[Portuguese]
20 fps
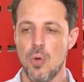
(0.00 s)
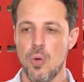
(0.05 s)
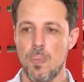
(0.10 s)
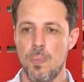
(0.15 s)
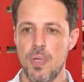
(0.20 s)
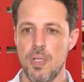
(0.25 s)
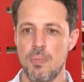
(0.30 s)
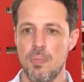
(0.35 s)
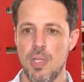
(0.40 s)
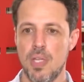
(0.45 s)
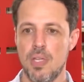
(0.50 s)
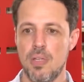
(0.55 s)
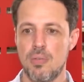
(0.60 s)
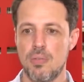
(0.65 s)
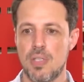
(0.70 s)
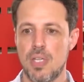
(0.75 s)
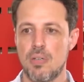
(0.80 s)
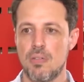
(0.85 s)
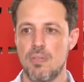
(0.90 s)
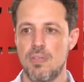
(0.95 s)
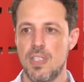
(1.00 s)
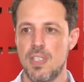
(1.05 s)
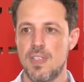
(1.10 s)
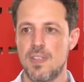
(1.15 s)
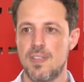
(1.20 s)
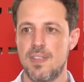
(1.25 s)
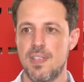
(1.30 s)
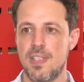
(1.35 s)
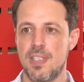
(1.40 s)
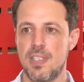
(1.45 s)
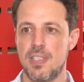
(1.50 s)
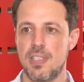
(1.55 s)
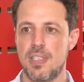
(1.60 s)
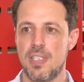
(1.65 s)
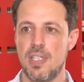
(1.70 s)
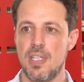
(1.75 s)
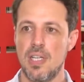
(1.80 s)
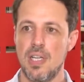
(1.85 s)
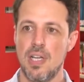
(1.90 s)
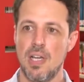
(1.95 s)
O primeiro talvez
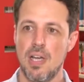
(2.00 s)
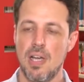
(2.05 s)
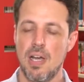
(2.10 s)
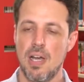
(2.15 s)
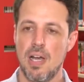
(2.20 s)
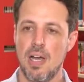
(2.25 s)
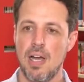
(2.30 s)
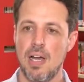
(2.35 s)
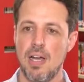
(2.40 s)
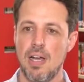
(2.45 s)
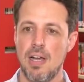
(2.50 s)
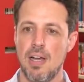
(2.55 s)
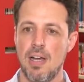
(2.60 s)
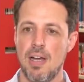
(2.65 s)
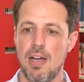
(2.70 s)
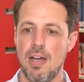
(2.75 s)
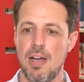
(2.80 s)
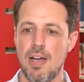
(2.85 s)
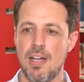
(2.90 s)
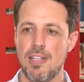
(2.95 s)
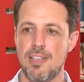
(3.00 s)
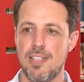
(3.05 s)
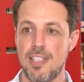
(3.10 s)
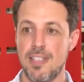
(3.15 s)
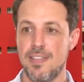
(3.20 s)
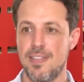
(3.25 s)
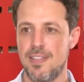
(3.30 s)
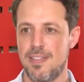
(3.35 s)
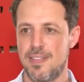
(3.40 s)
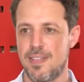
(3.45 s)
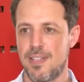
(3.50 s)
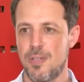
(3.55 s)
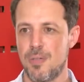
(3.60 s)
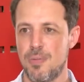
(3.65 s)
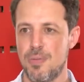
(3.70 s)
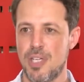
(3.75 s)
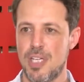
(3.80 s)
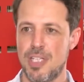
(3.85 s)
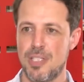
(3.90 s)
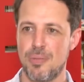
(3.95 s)
seja a, a
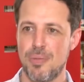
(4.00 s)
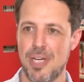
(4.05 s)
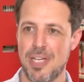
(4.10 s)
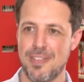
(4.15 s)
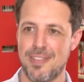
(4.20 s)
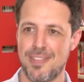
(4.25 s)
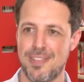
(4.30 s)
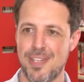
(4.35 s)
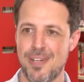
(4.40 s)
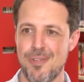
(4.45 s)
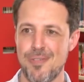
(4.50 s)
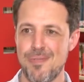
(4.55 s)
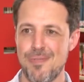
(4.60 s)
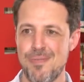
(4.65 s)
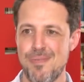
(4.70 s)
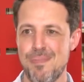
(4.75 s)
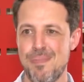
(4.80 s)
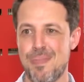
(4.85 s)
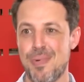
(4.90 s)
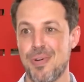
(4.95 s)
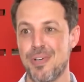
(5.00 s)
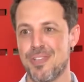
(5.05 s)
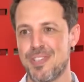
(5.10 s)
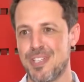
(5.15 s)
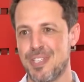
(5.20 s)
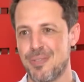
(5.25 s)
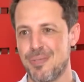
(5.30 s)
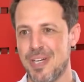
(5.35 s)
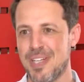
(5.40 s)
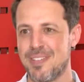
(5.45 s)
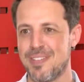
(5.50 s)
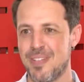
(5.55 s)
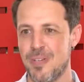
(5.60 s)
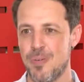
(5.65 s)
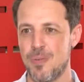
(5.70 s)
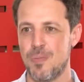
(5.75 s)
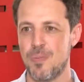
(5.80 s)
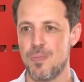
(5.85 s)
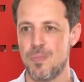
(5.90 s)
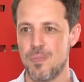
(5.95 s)
transição graduação
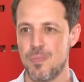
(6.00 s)
pós-graduação.